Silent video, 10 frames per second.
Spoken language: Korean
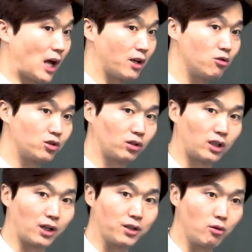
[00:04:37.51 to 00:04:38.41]
다
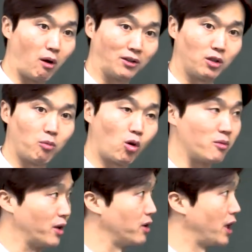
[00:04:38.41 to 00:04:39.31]
이루셨다는 이 완전 복음이에요.